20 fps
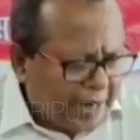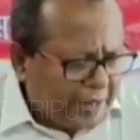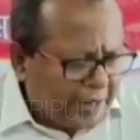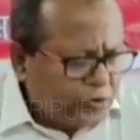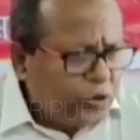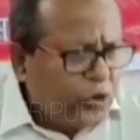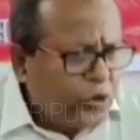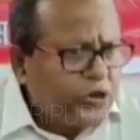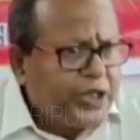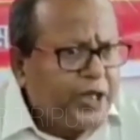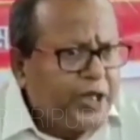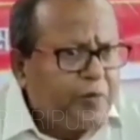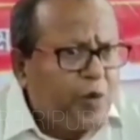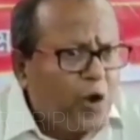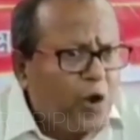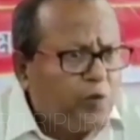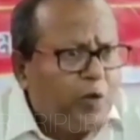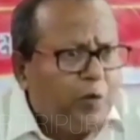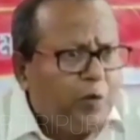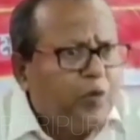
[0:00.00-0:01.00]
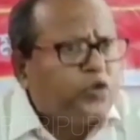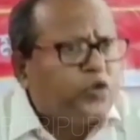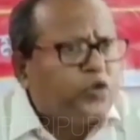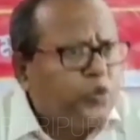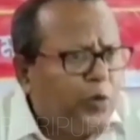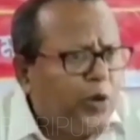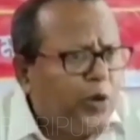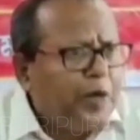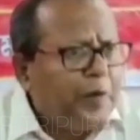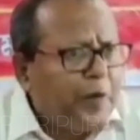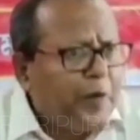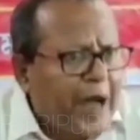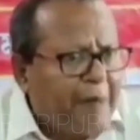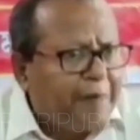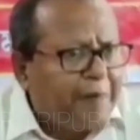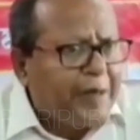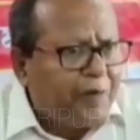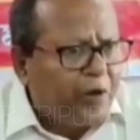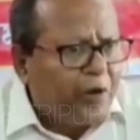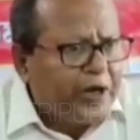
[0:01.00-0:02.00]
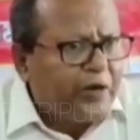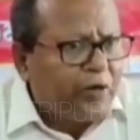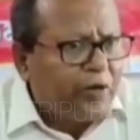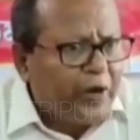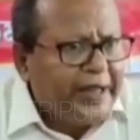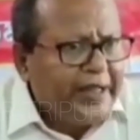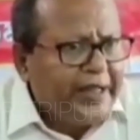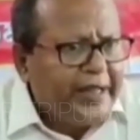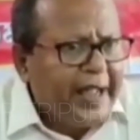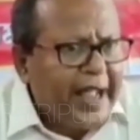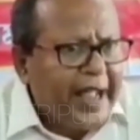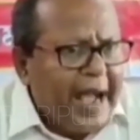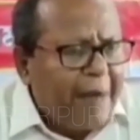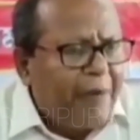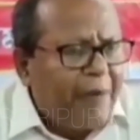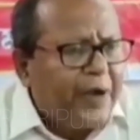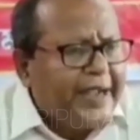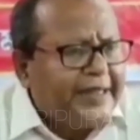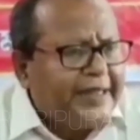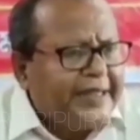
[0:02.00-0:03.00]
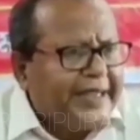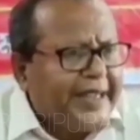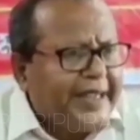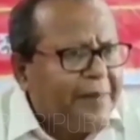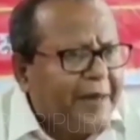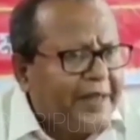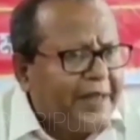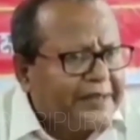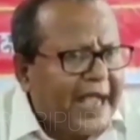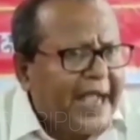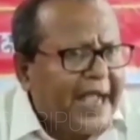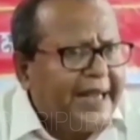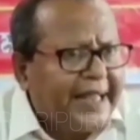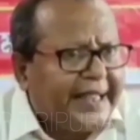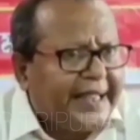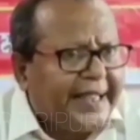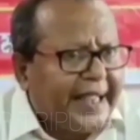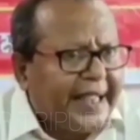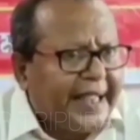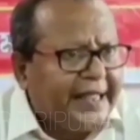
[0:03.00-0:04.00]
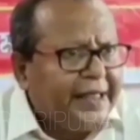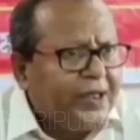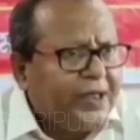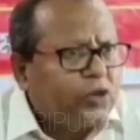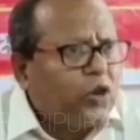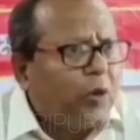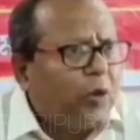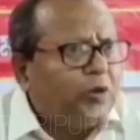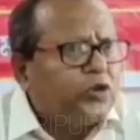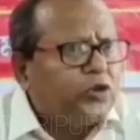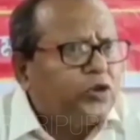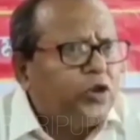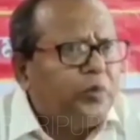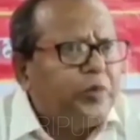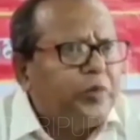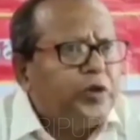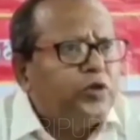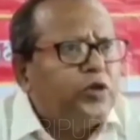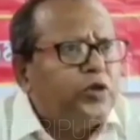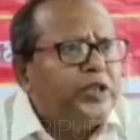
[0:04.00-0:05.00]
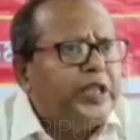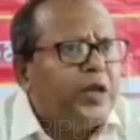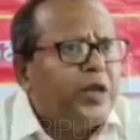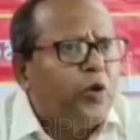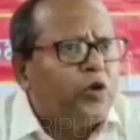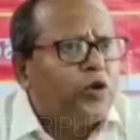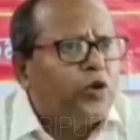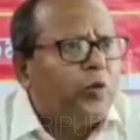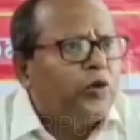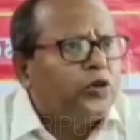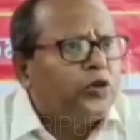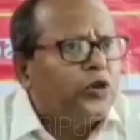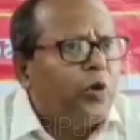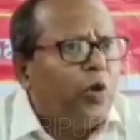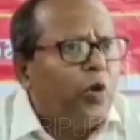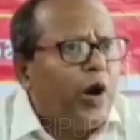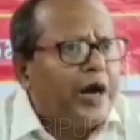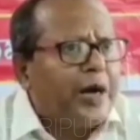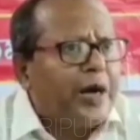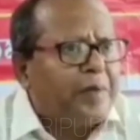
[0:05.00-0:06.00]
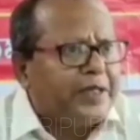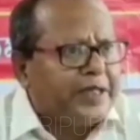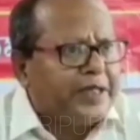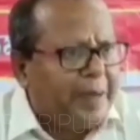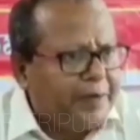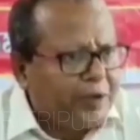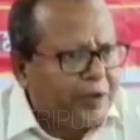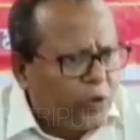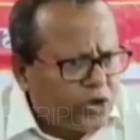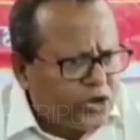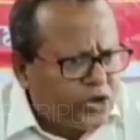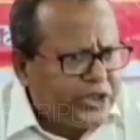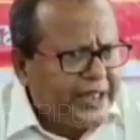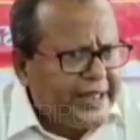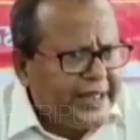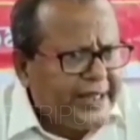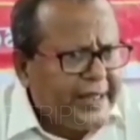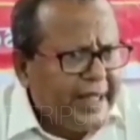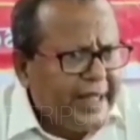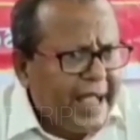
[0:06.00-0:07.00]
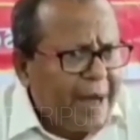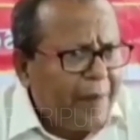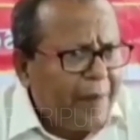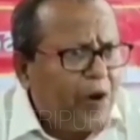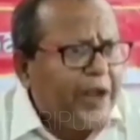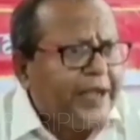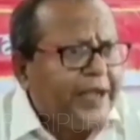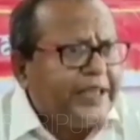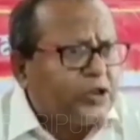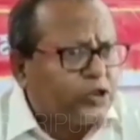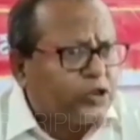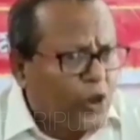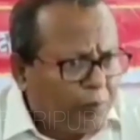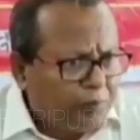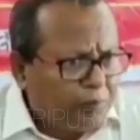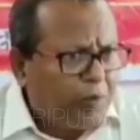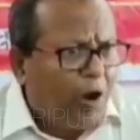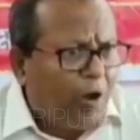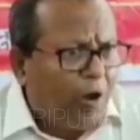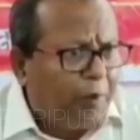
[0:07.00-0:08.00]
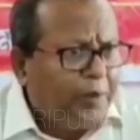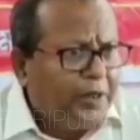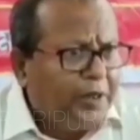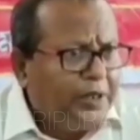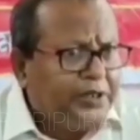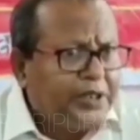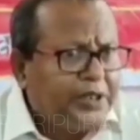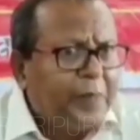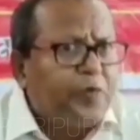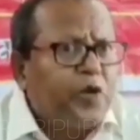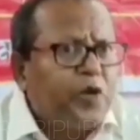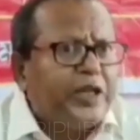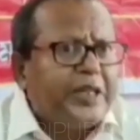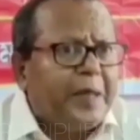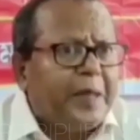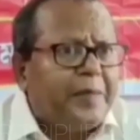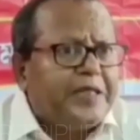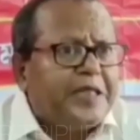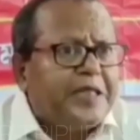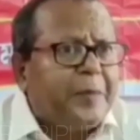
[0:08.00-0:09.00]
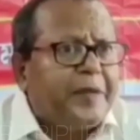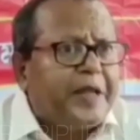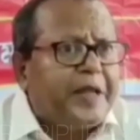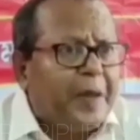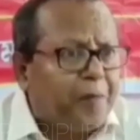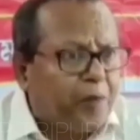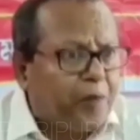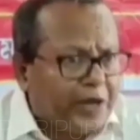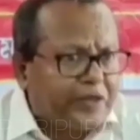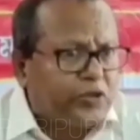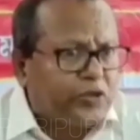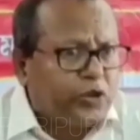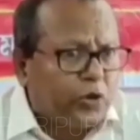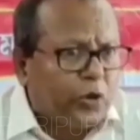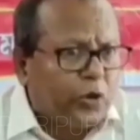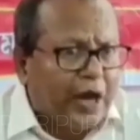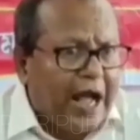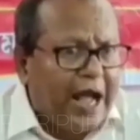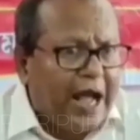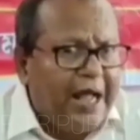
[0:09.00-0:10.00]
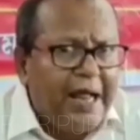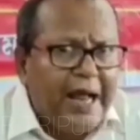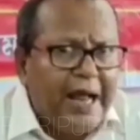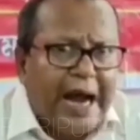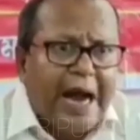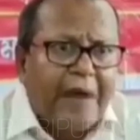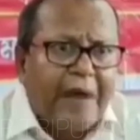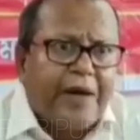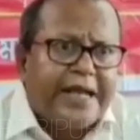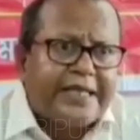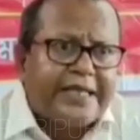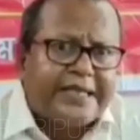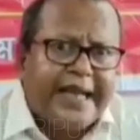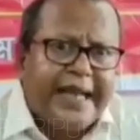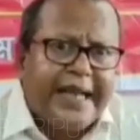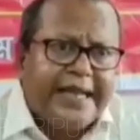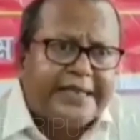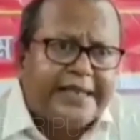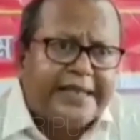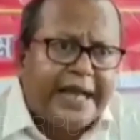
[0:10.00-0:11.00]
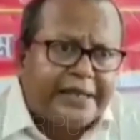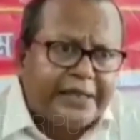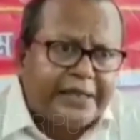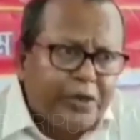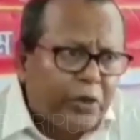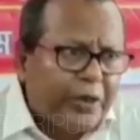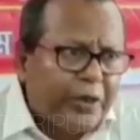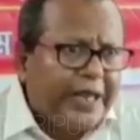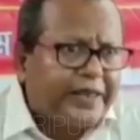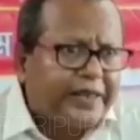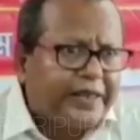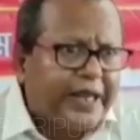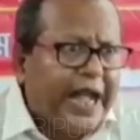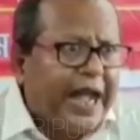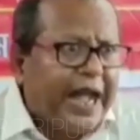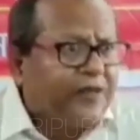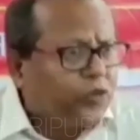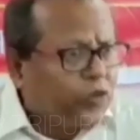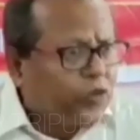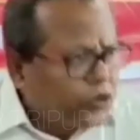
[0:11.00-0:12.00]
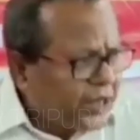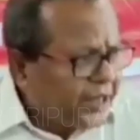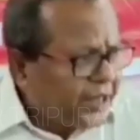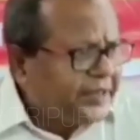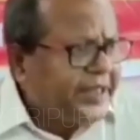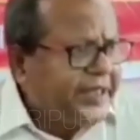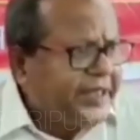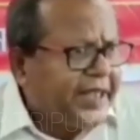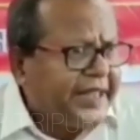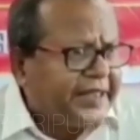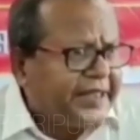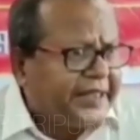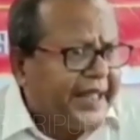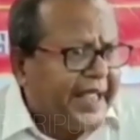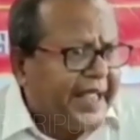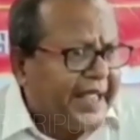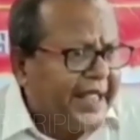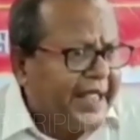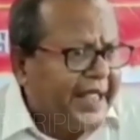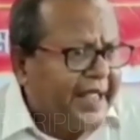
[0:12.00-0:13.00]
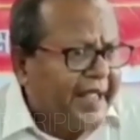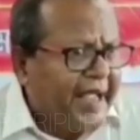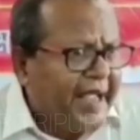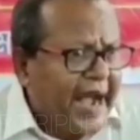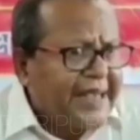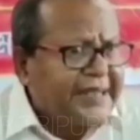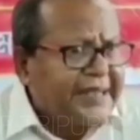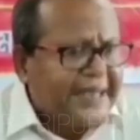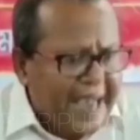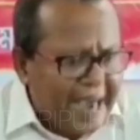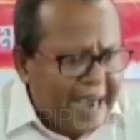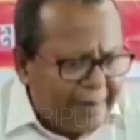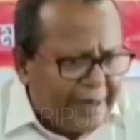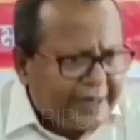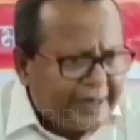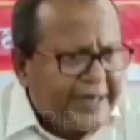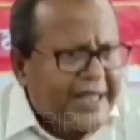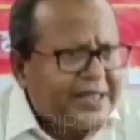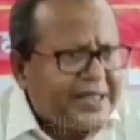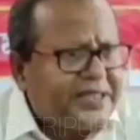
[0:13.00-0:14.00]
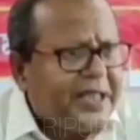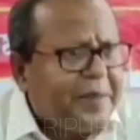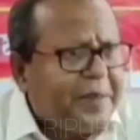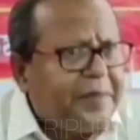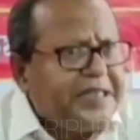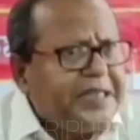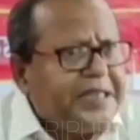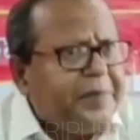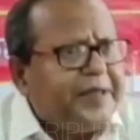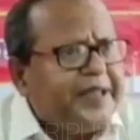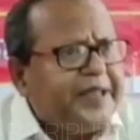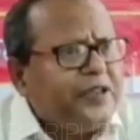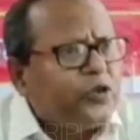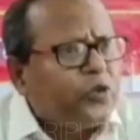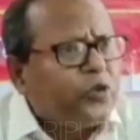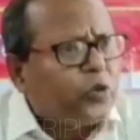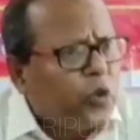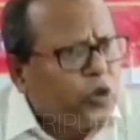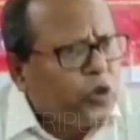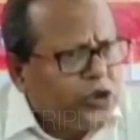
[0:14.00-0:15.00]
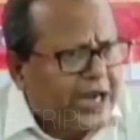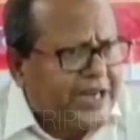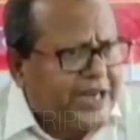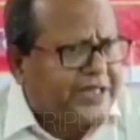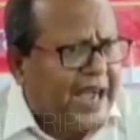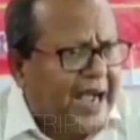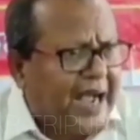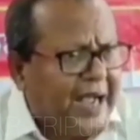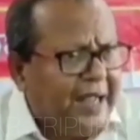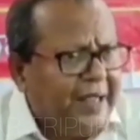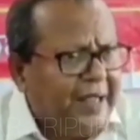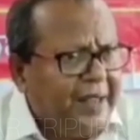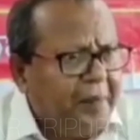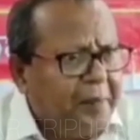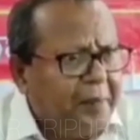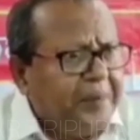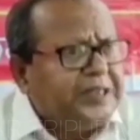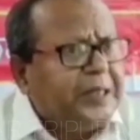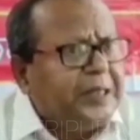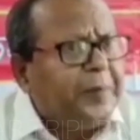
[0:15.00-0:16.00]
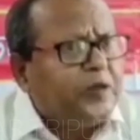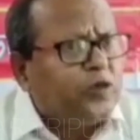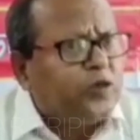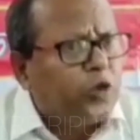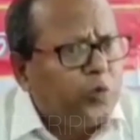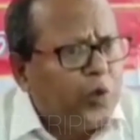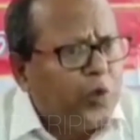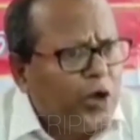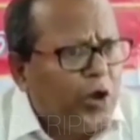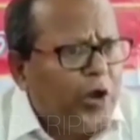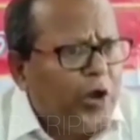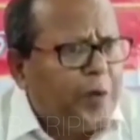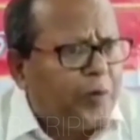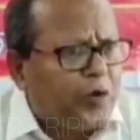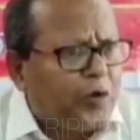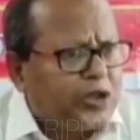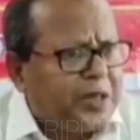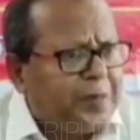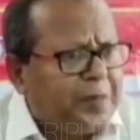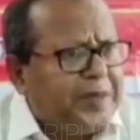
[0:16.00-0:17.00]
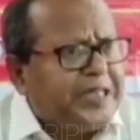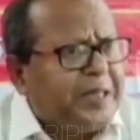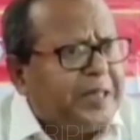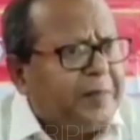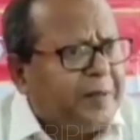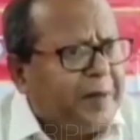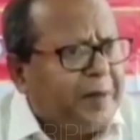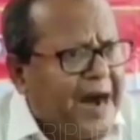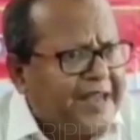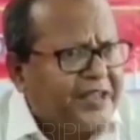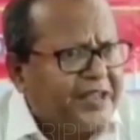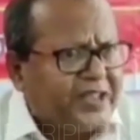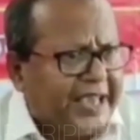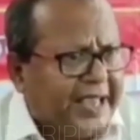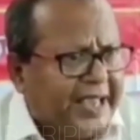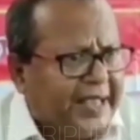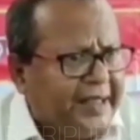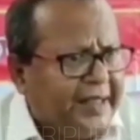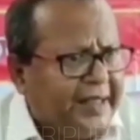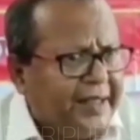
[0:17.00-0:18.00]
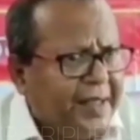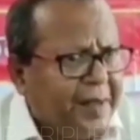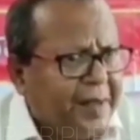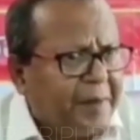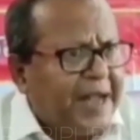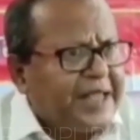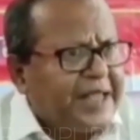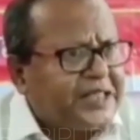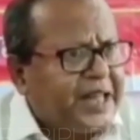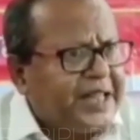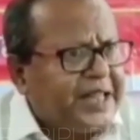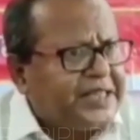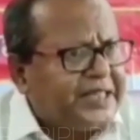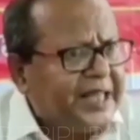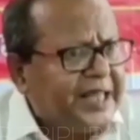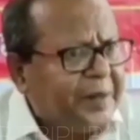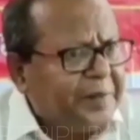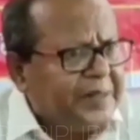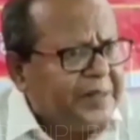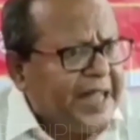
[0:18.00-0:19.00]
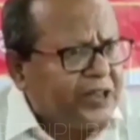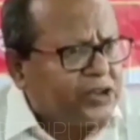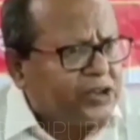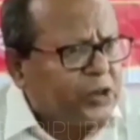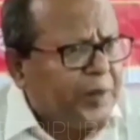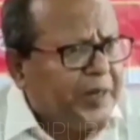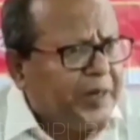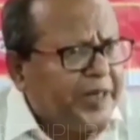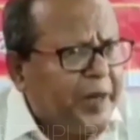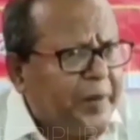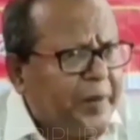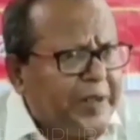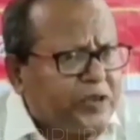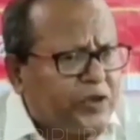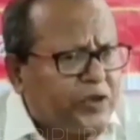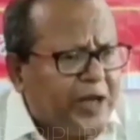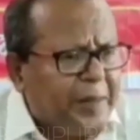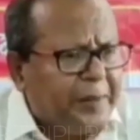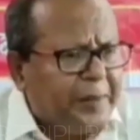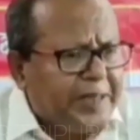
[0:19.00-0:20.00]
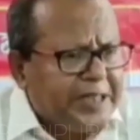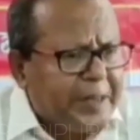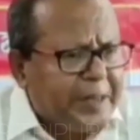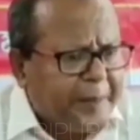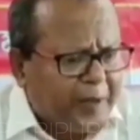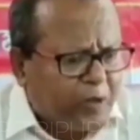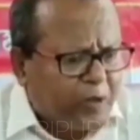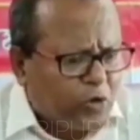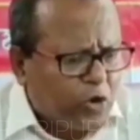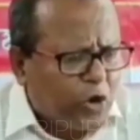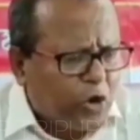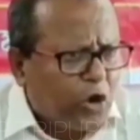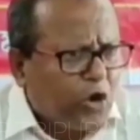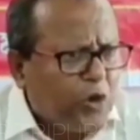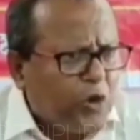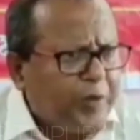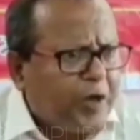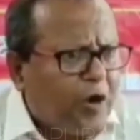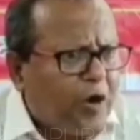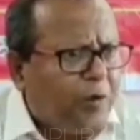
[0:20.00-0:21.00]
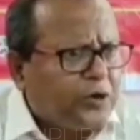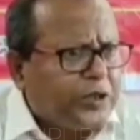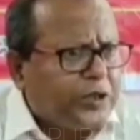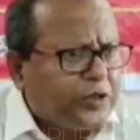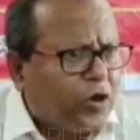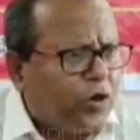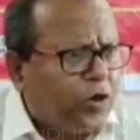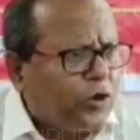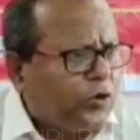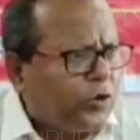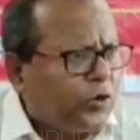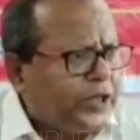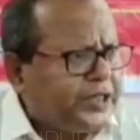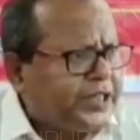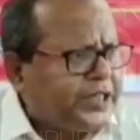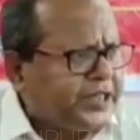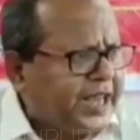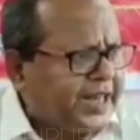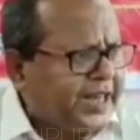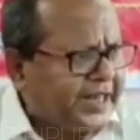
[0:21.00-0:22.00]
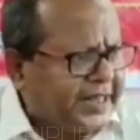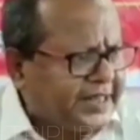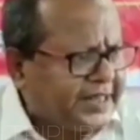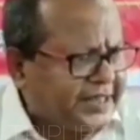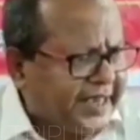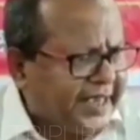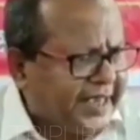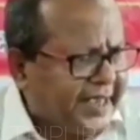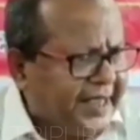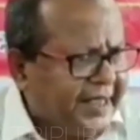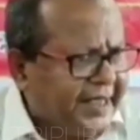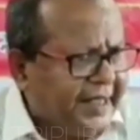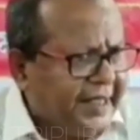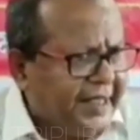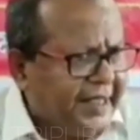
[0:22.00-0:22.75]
রাজনৈতিক মর্মবস্তু বলে আমরা মনে করি এবং এটাকে মাথায় রেখে সমস্ত বিরোধীদের ঐক্যবদ্ধ হওয়ার আমরা দাবি করছি এবং এটা সম্ভব ত্রিপুরাতে বিজেপিকে পরাস্ত করা কারণ আজকে জাতীয় ক্ষেত্রে আন্তর্জাতিক ক্ষেত্রে আজকে আমার রাজ্যে বিজেপি কিন্তু কোন ঠাসা বিজেপি দুর্বল হয়ে পড়ছে বিজেপি ভাঙছে পাঁচ রাজ্যের বিধানসভা নির্বাচনে বিজেপি কোনো রকমে ক্ষমতা দখল করেছে চার রাজ্যে